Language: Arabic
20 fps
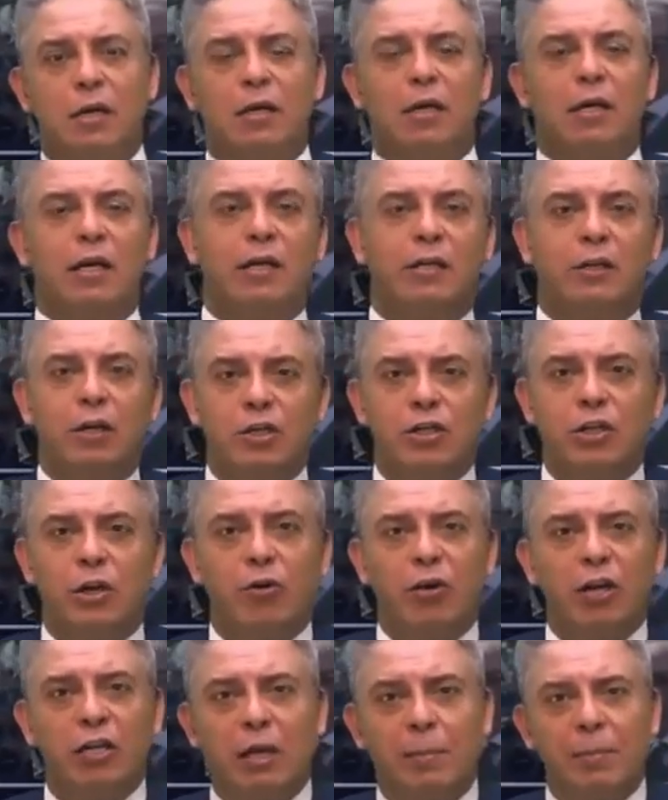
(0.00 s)

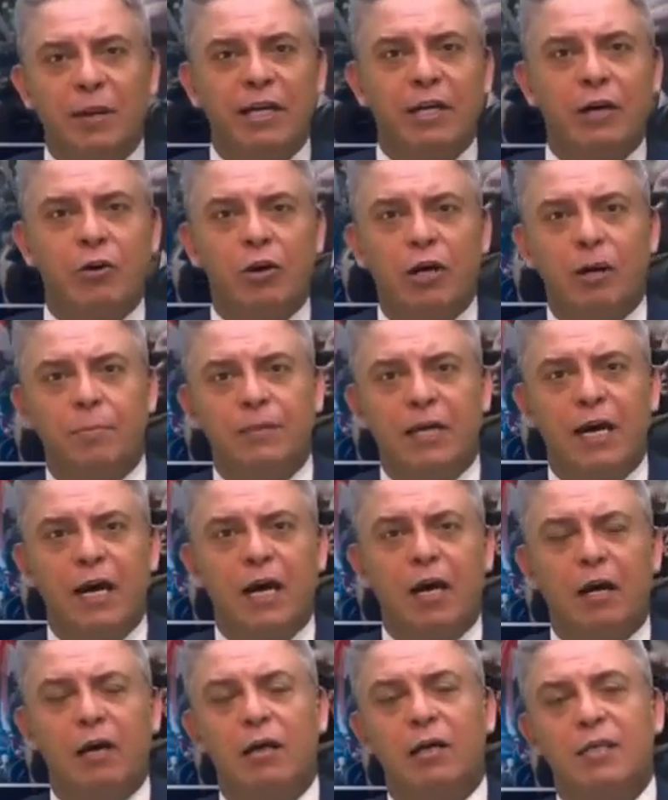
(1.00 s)
11 ولا 8 ولا
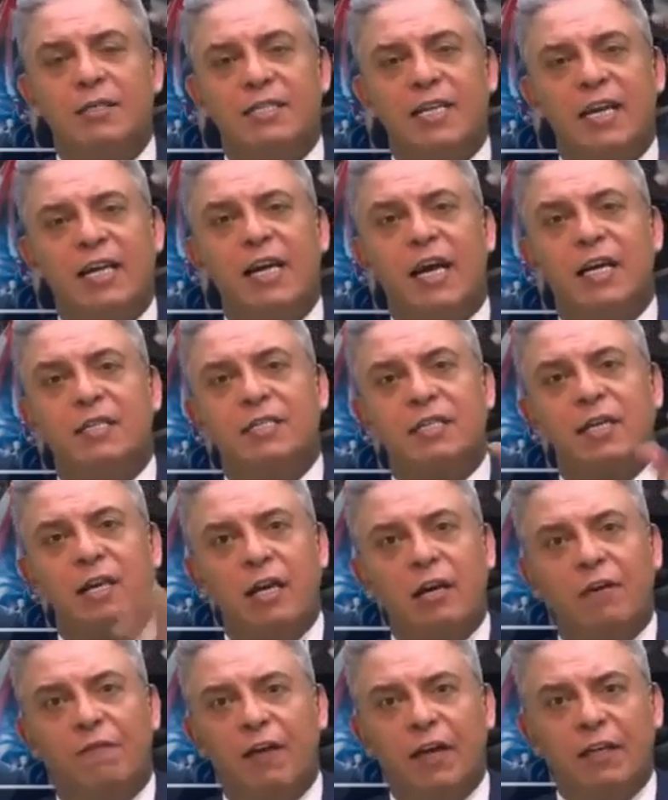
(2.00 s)
بتاع آه، زياده على
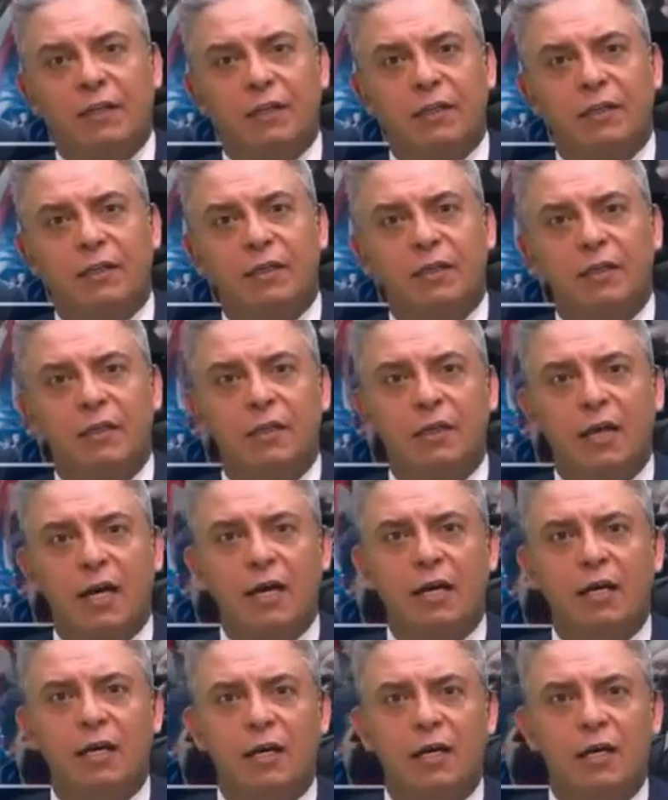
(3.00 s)
السنه اللي فاتت
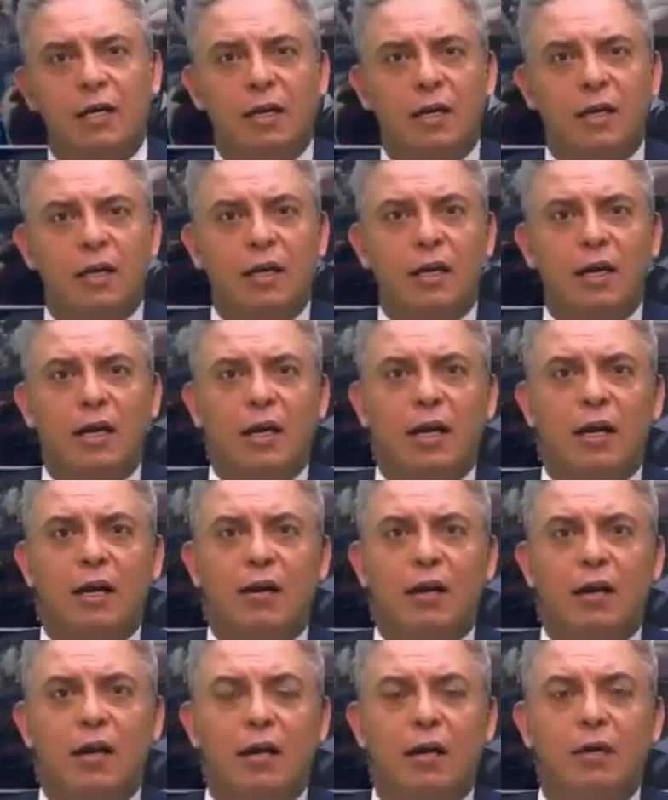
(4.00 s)
ها
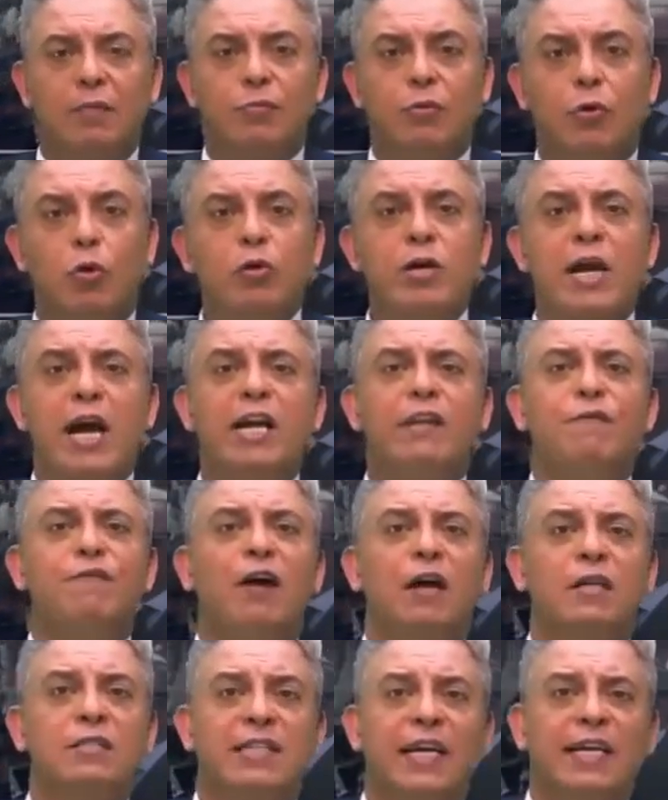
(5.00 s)
آه، قلنا
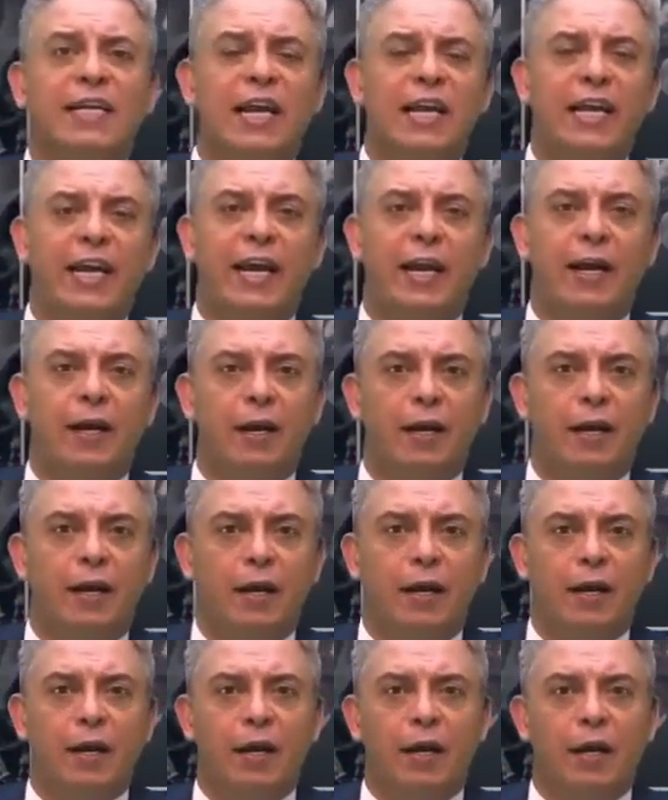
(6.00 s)
هيدفع زياده ليه
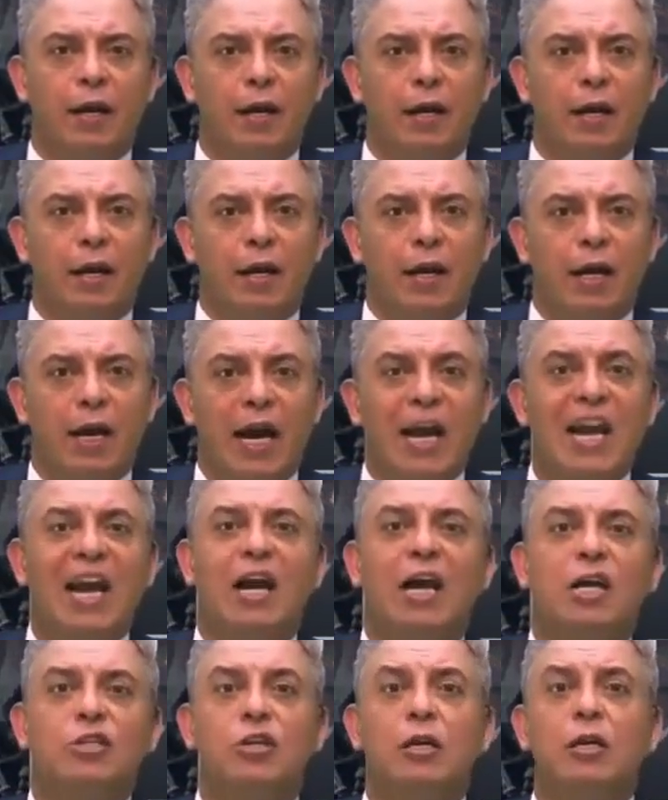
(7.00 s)
قال
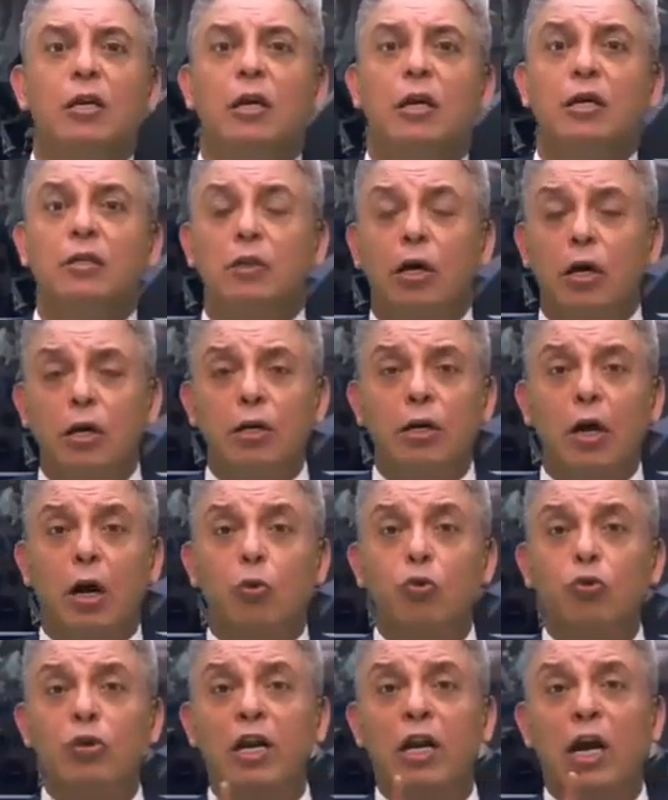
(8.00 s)
لك عشان القطار
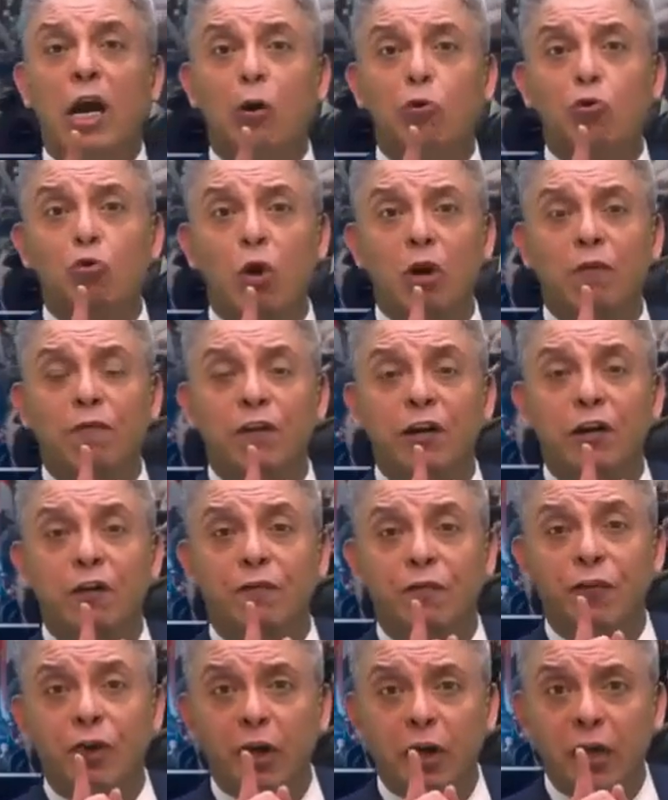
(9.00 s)
يكون الاول
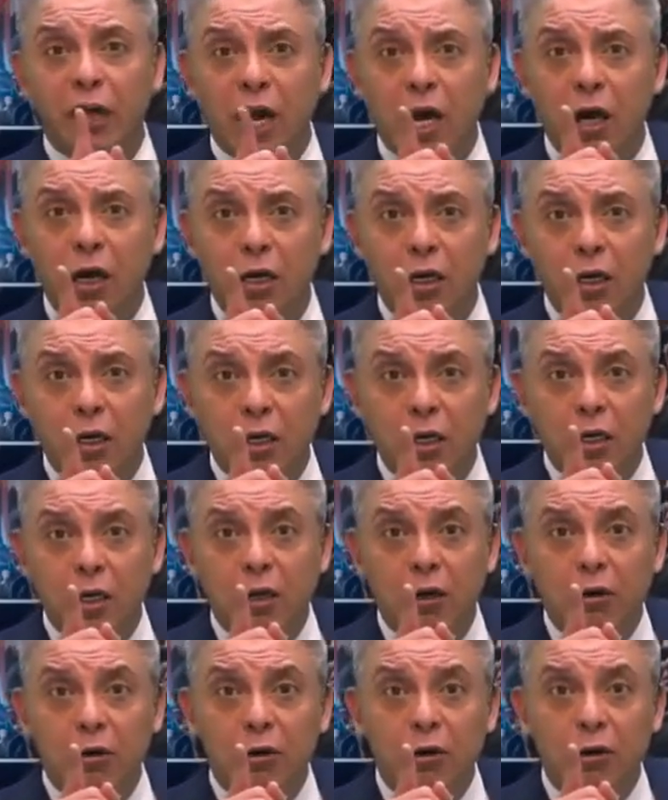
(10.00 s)
في افريقيا
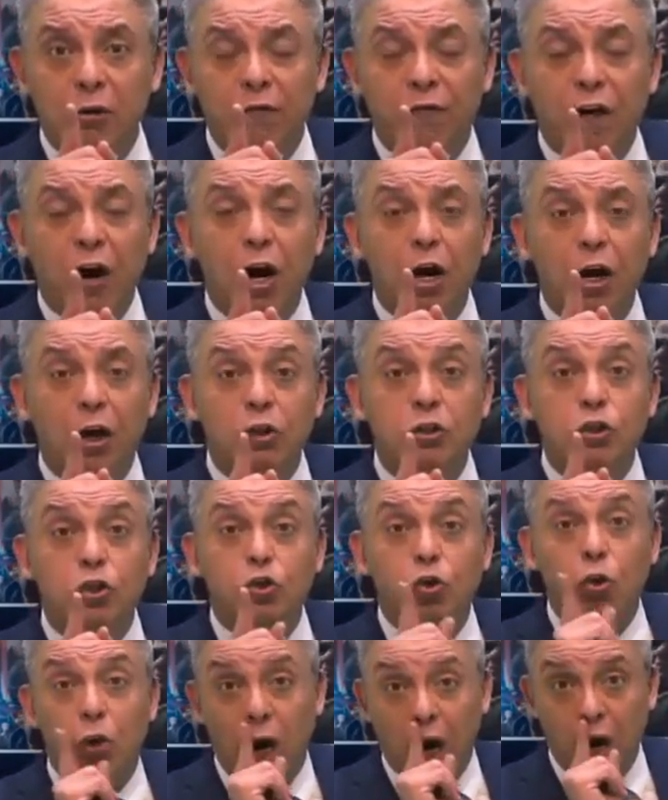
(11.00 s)
فائق
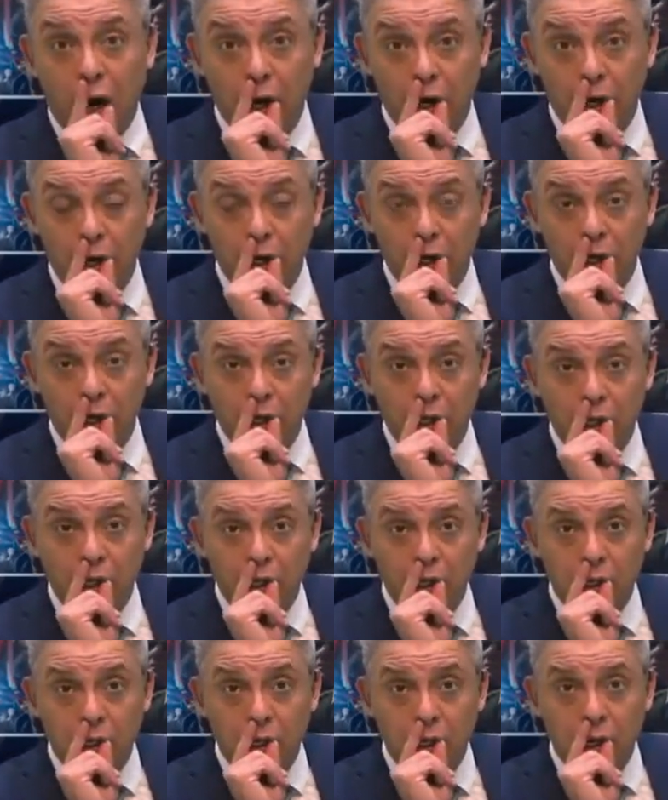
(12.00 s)
السرعه
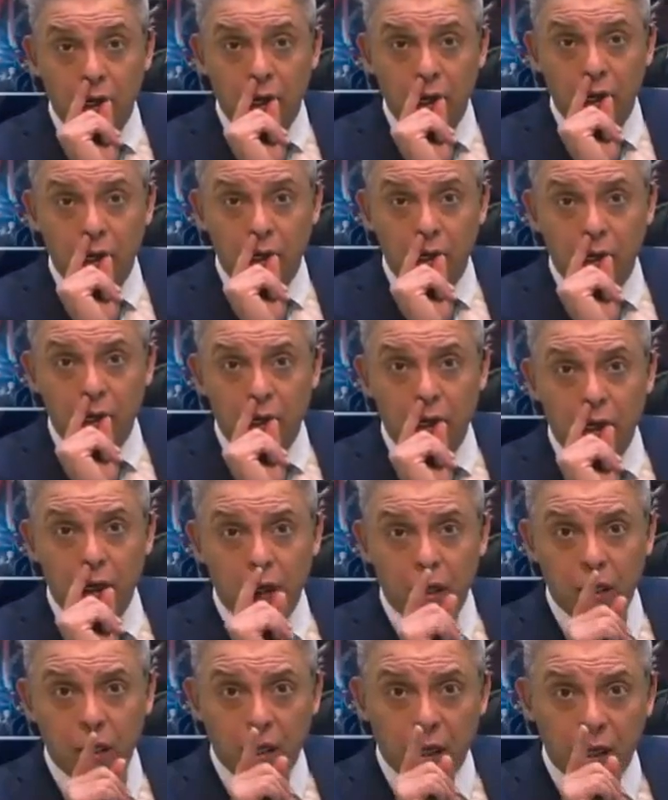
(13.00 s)
ها
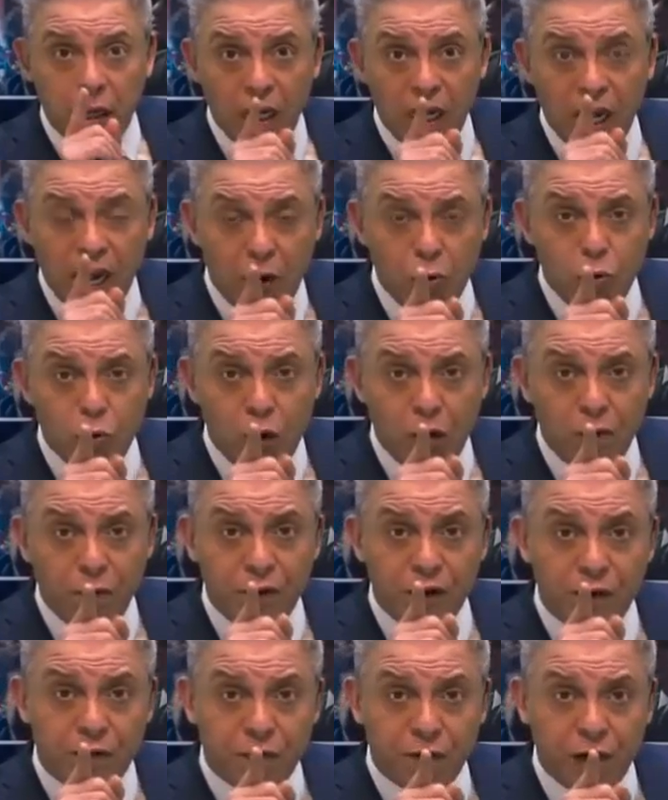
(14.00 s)
الاول
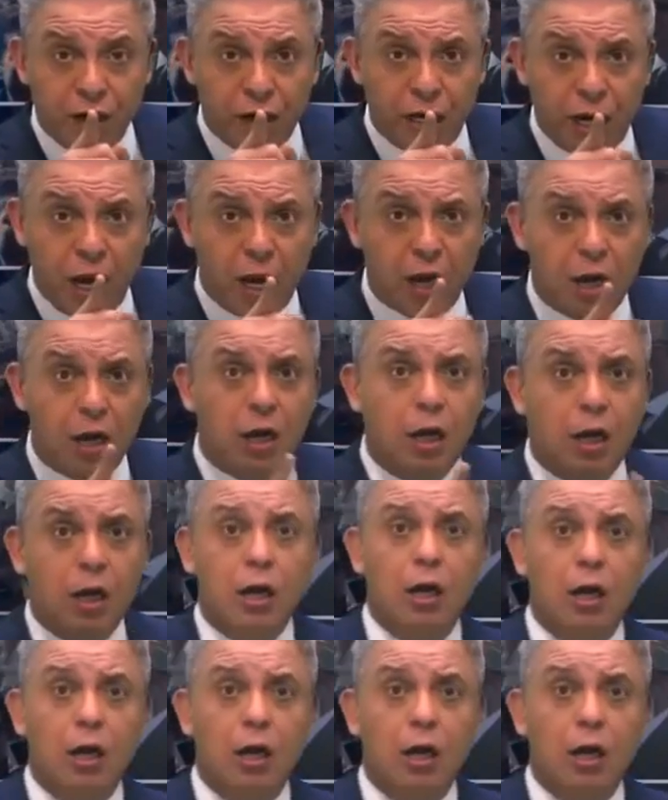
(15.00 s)
في افريقيا